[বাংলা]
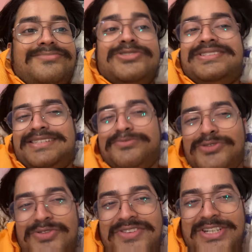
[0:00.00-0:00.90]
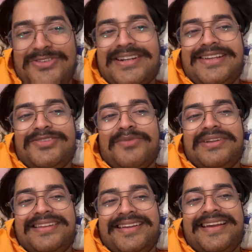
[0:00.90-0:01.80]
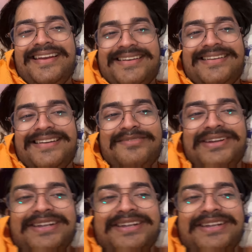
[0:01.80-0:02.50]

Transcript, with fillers: বলছি যে পুরো ভিডিওটাই তো আপনাদেরকে এন্টারটেনমেন্ট